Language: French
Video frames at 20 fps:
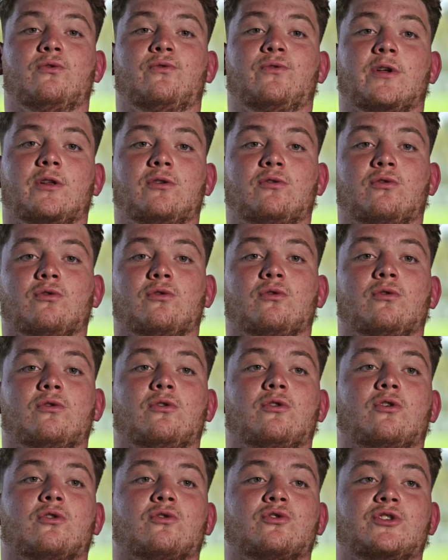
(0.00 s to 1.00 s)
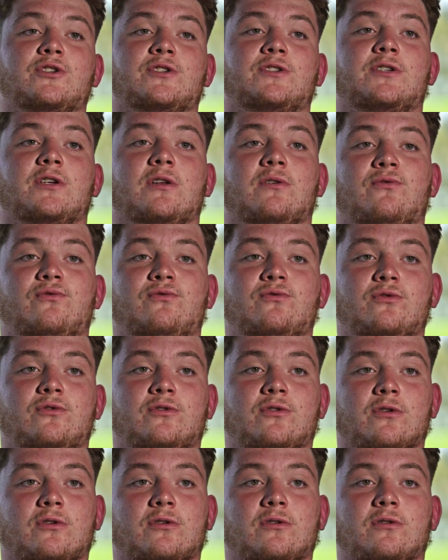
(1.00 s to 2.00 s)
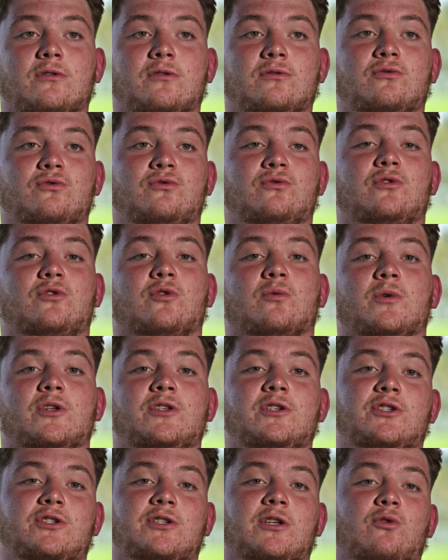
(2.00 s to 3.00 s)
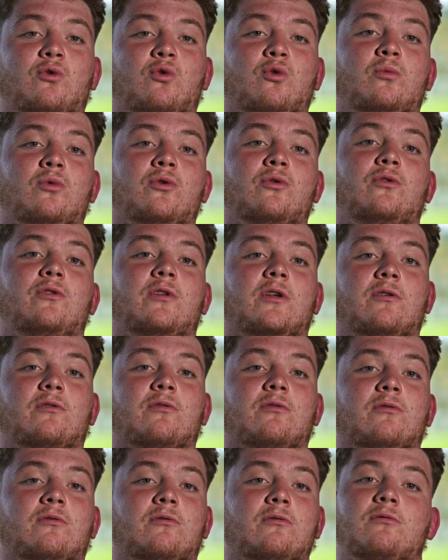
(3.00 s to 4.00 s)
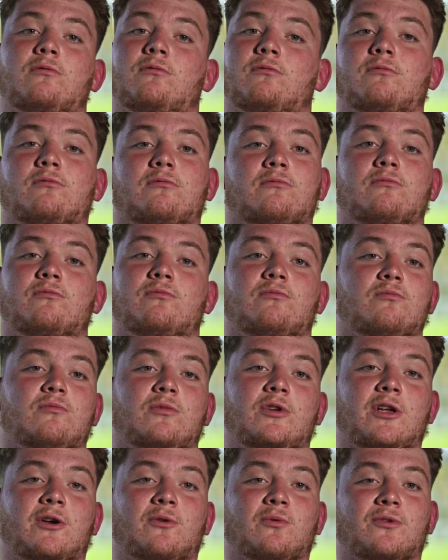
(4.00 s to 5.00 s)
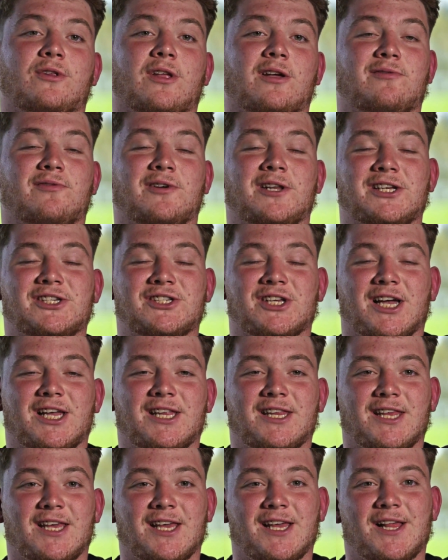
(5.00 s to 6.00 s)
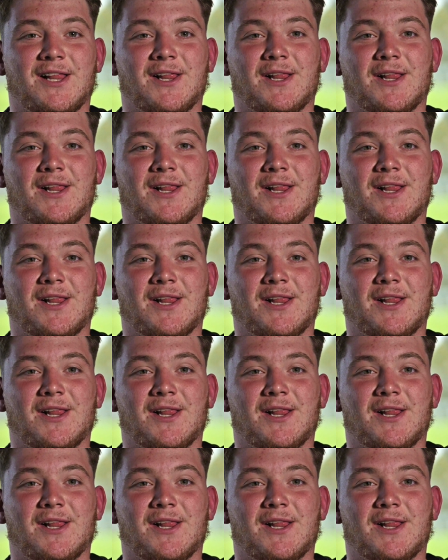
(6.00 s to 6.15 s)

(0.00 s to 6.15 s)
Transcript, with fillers: Le fait que quand j'ai essayé le foot, euh, tout de suite on m'a dit que j'étais trop brut et que les contacts fallait que j'arrête.